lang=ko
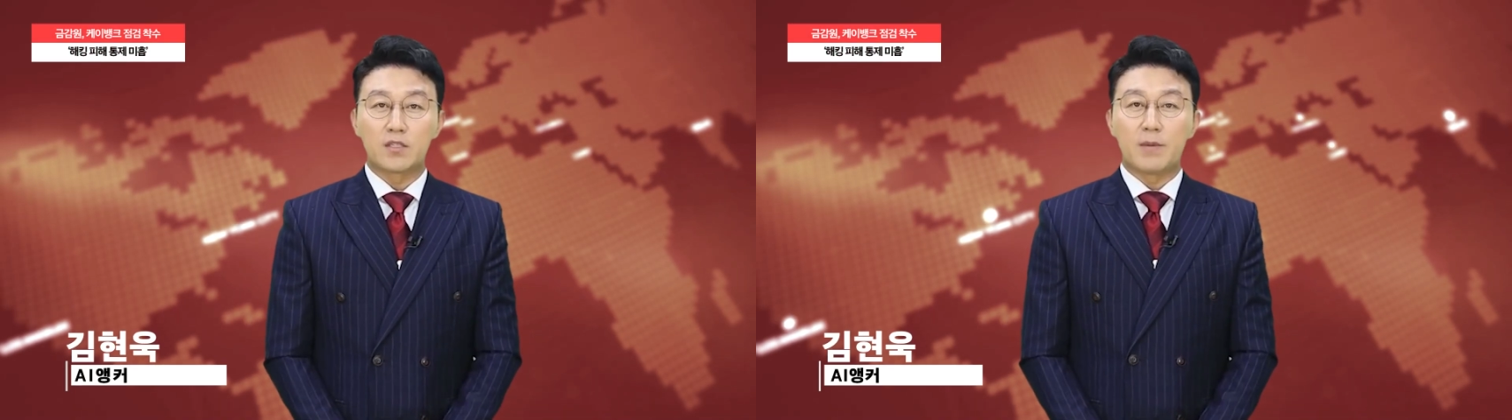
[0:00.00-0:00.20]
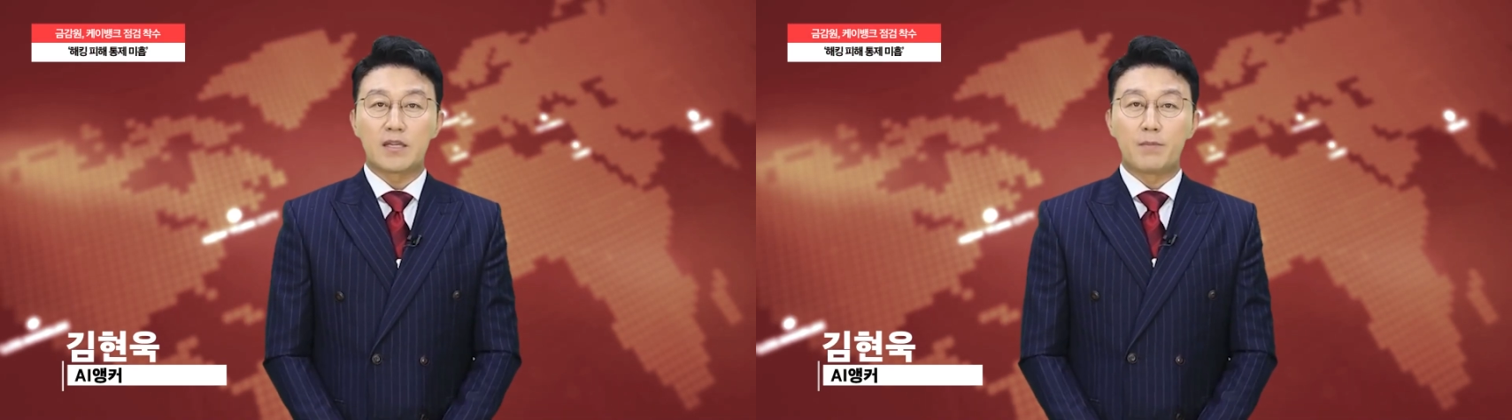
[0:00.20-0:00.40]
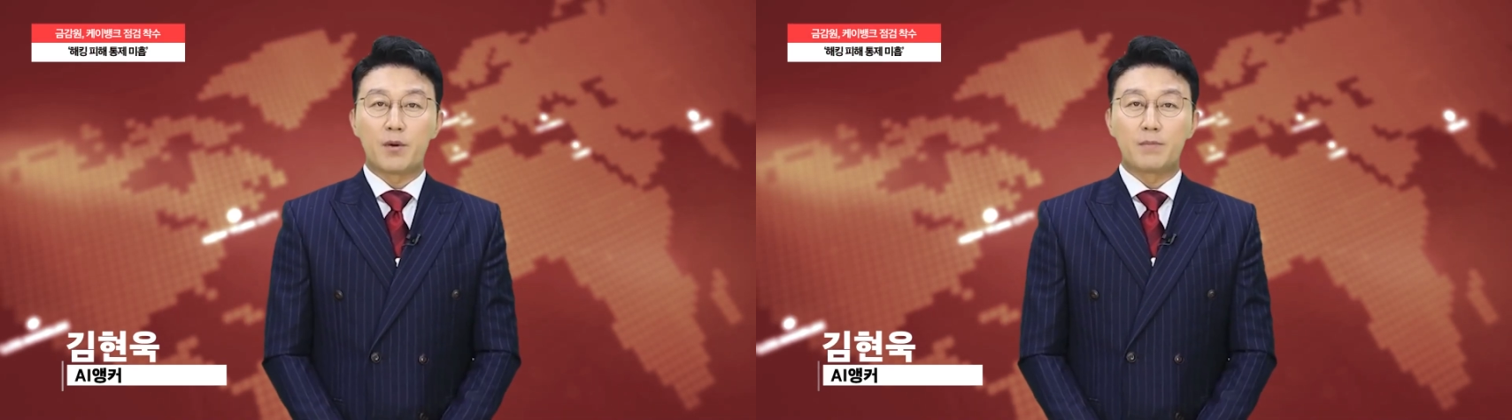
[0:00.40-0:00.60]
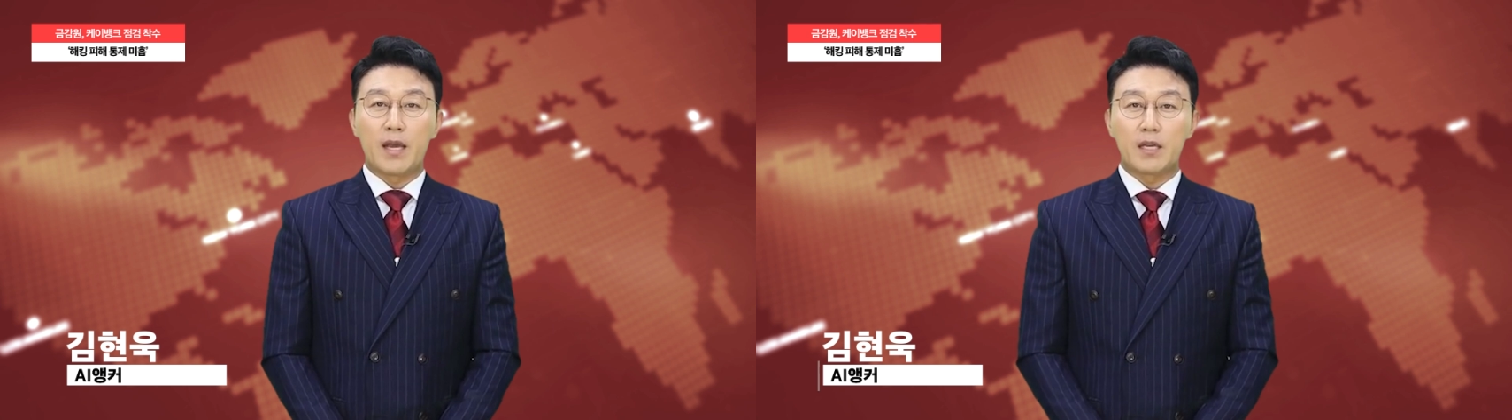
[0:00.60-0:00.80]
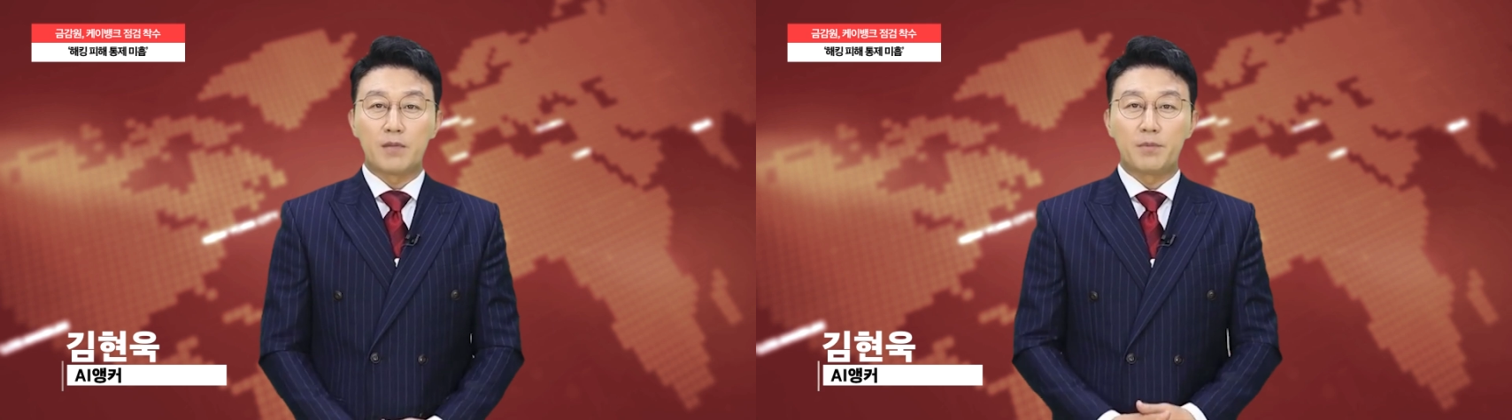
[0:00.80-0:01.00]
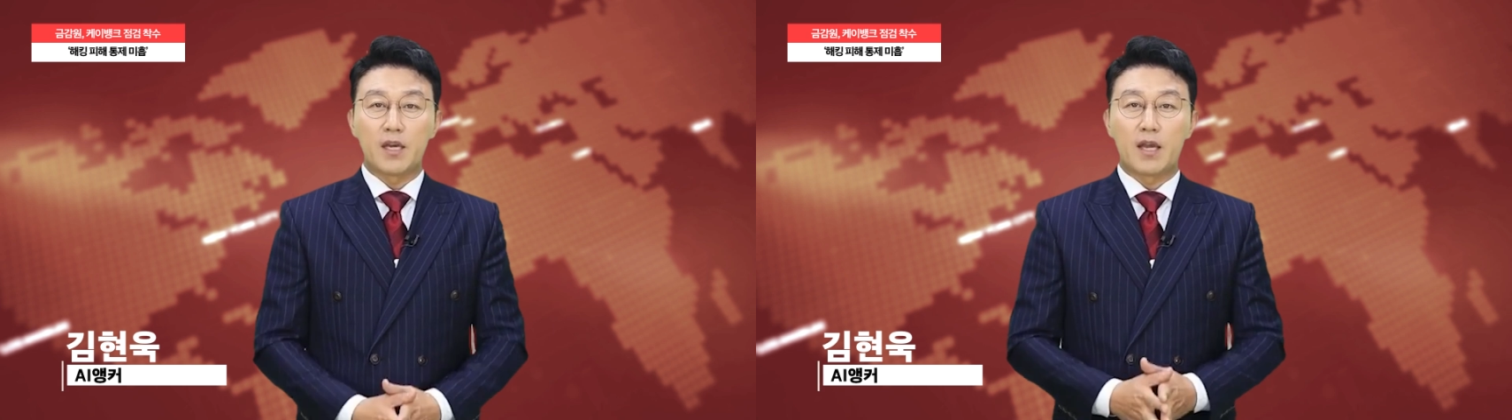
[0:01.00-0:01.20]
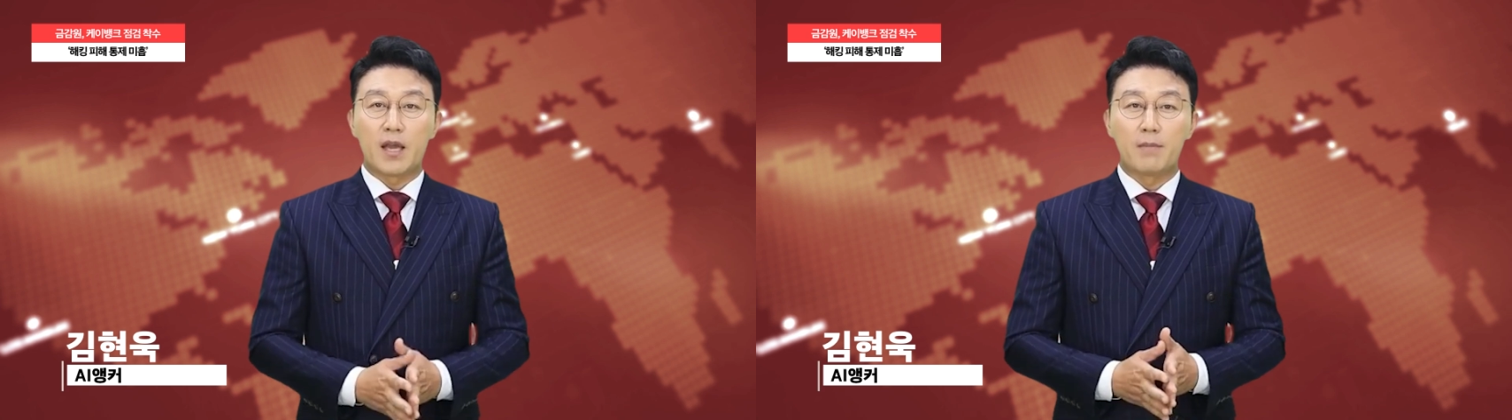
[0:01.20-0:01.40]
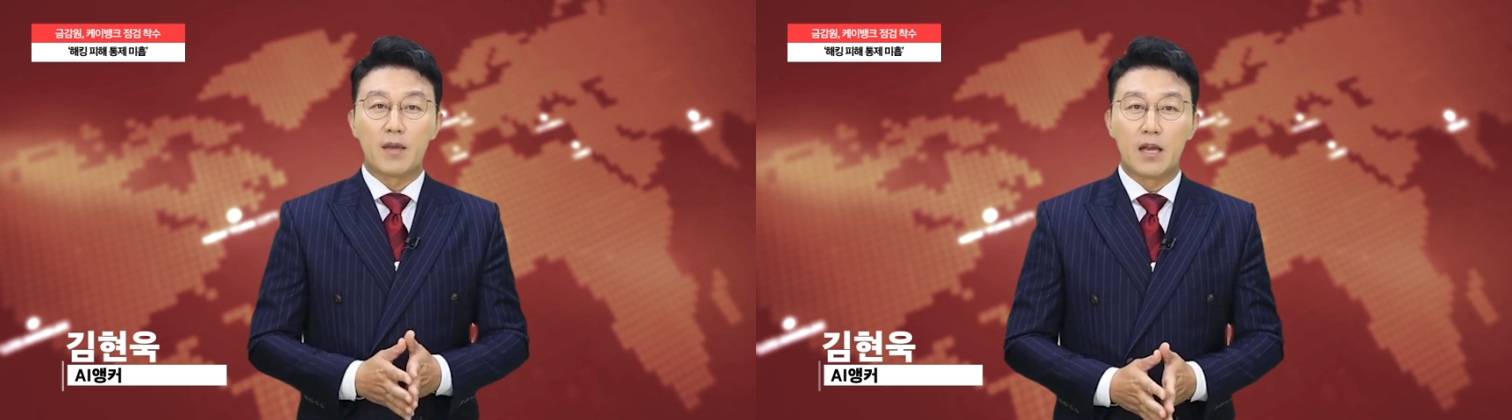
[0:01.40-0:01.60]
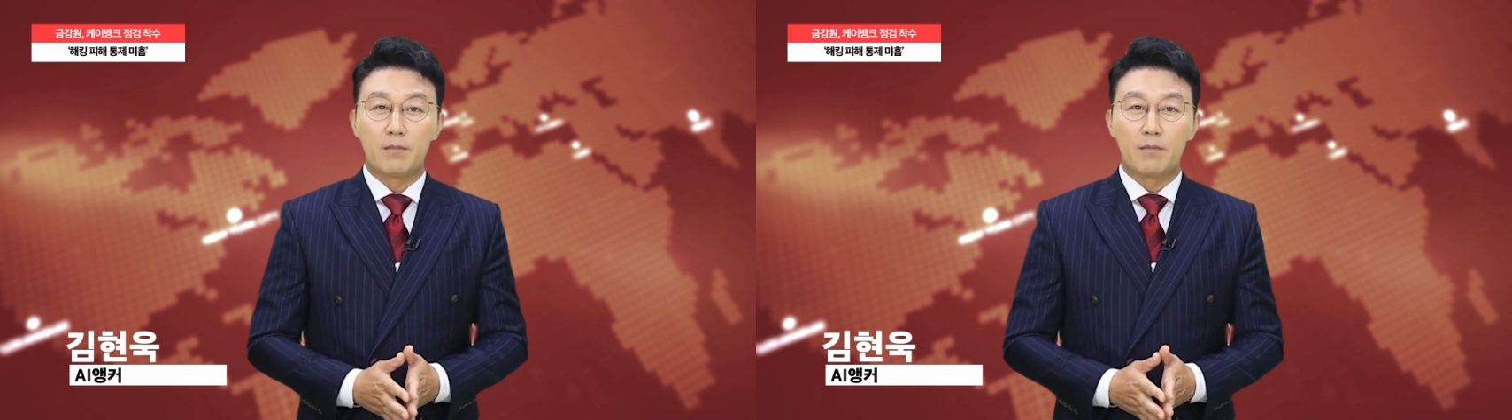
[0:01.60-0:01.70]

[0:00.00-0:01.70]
스마트폰 해킹 피해에 대해